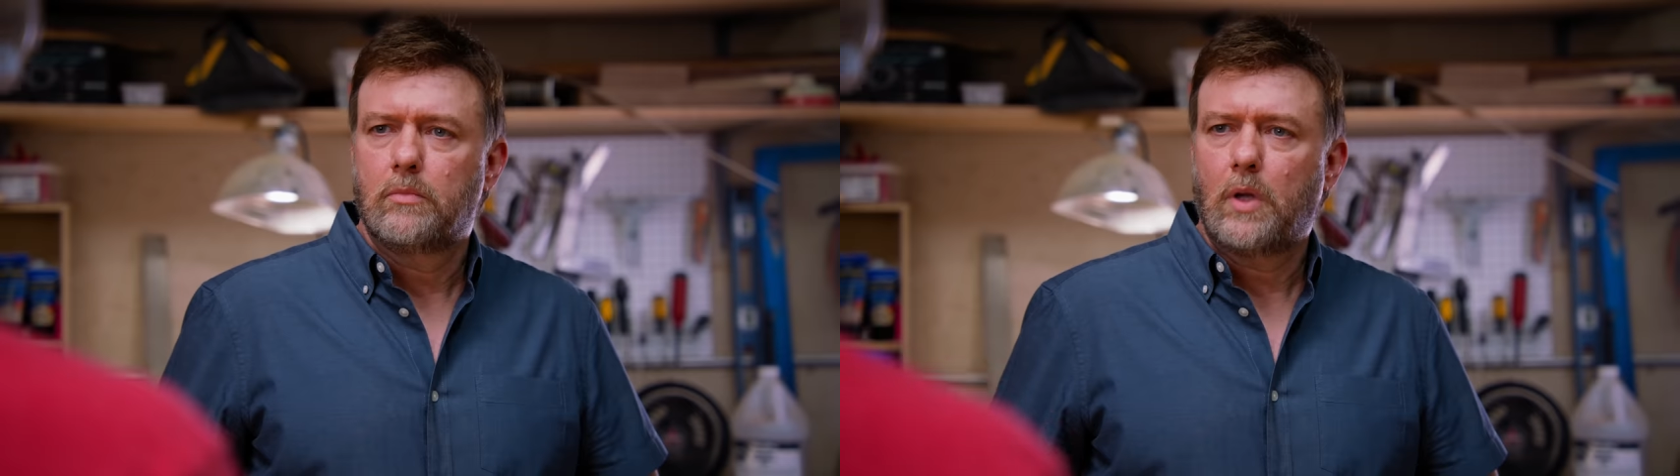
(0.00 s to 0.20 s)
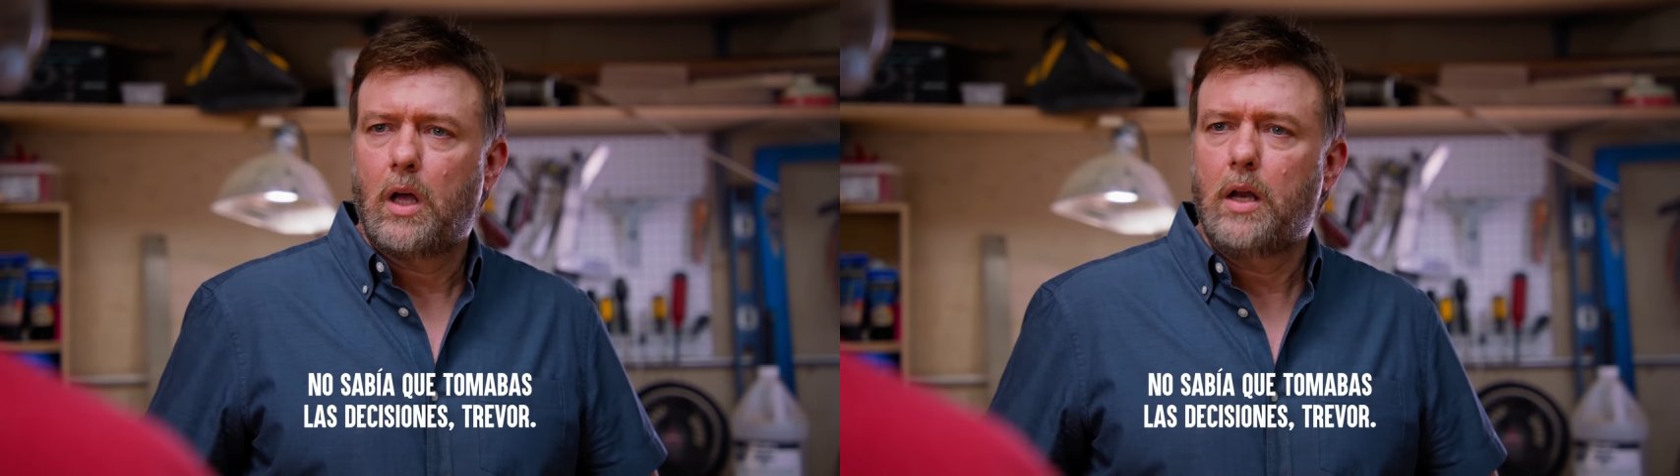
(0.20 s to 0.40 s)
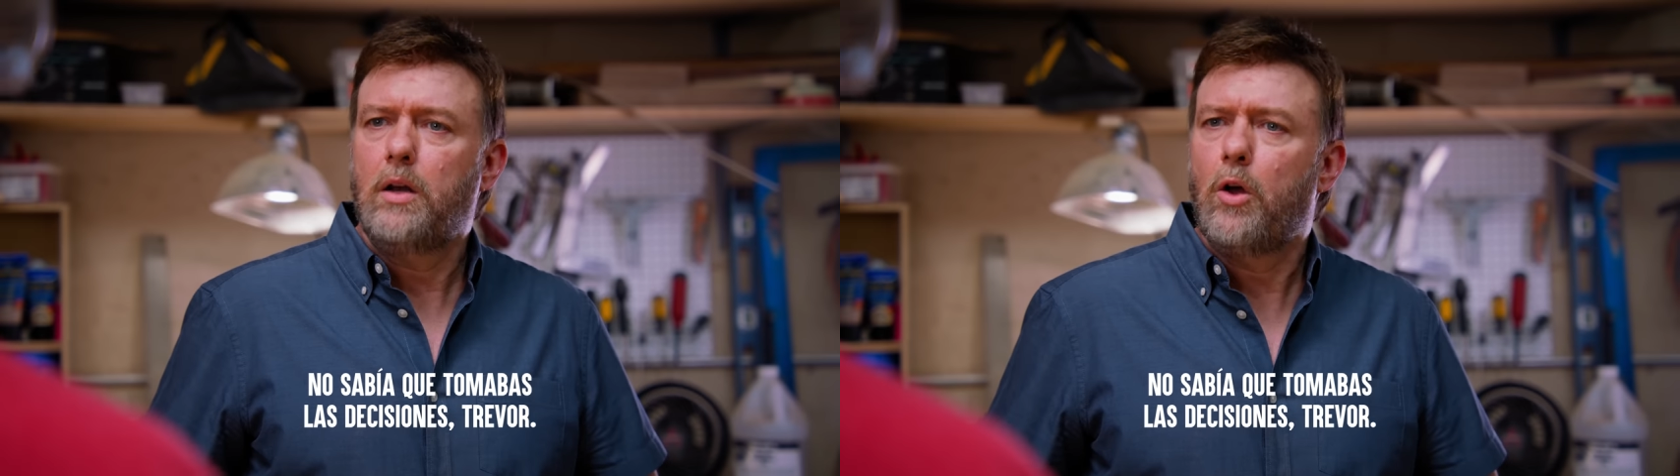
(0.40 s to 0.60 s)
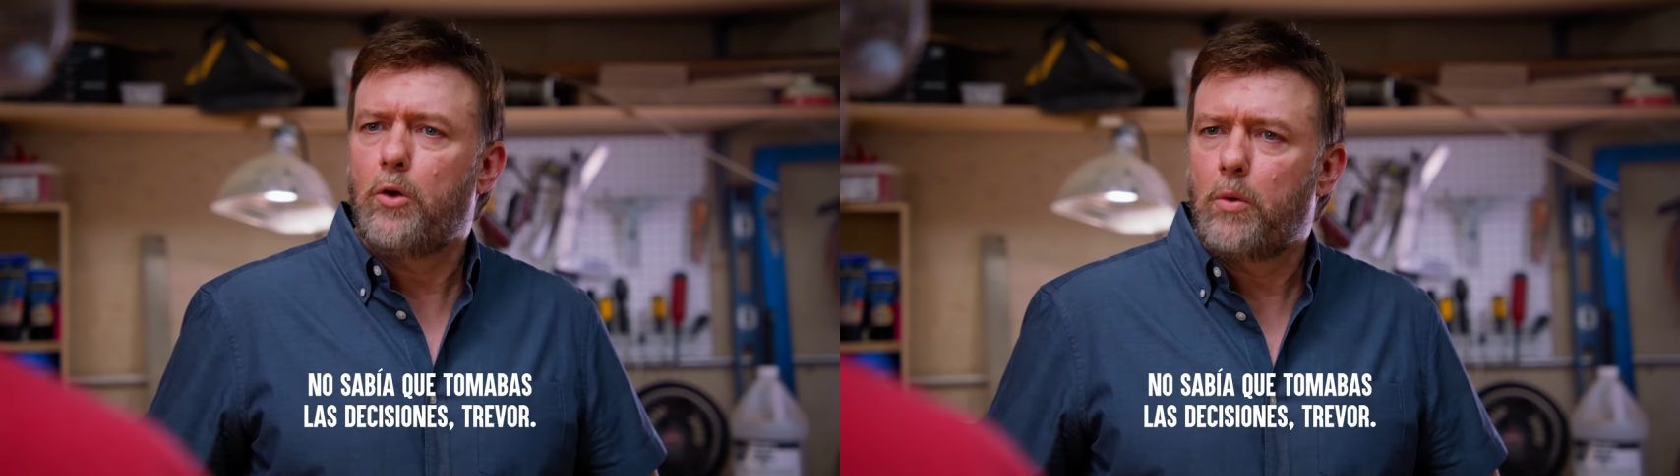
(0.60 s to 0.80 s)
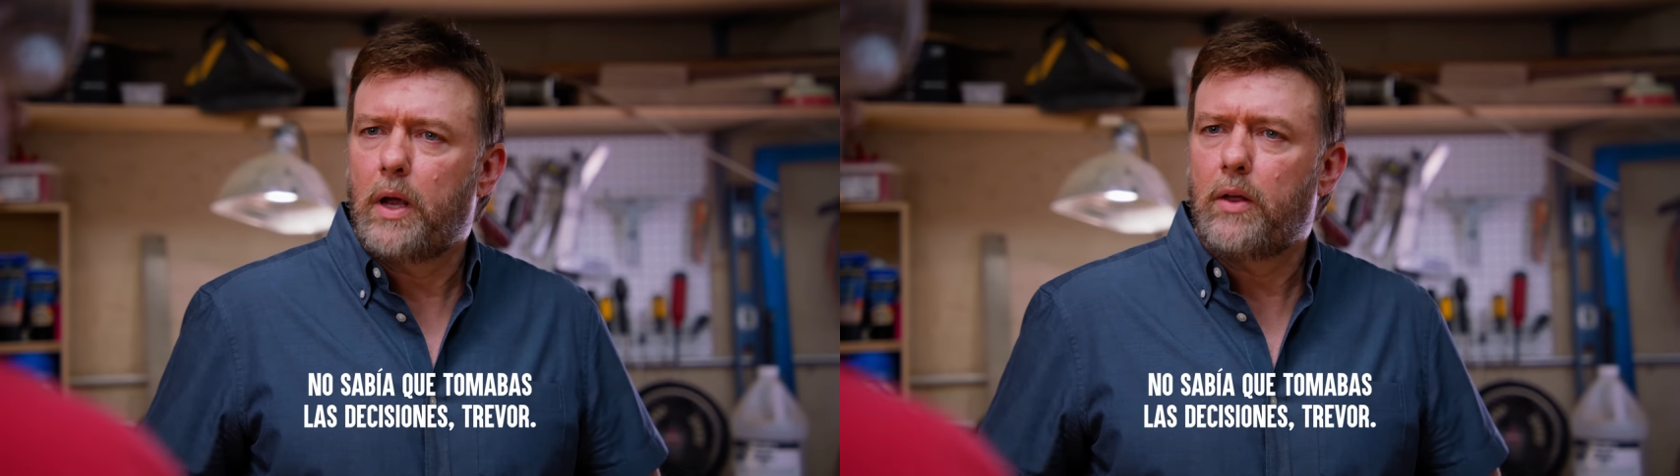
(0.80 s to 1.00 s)
No sabía que
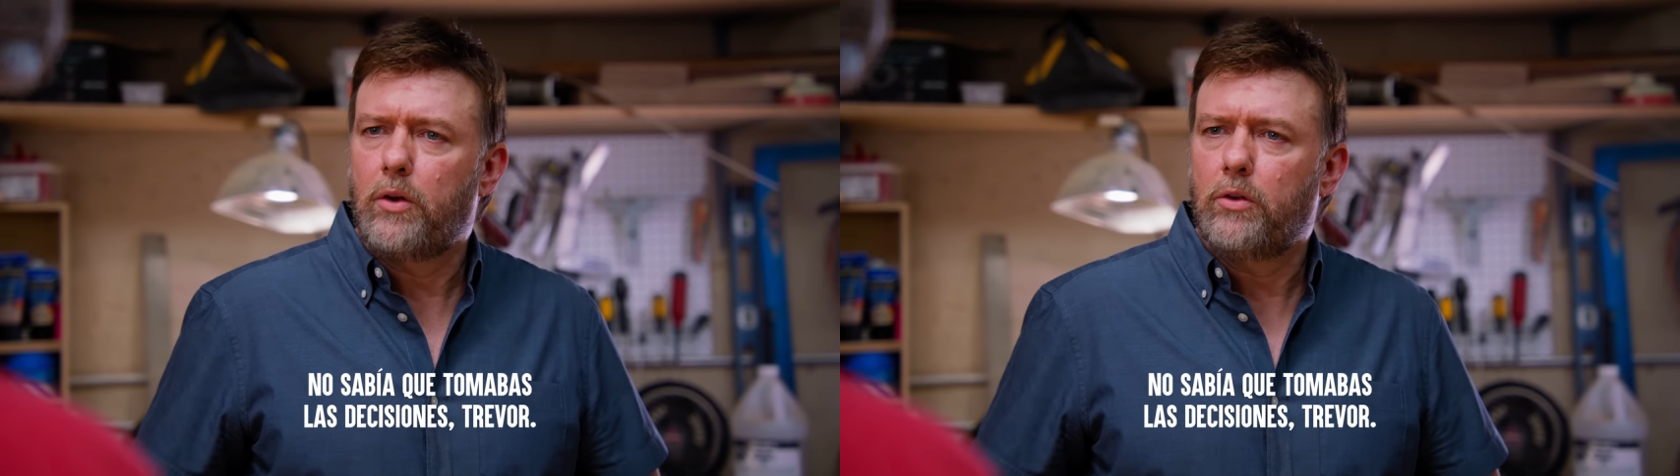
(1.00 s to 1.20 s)
tomabas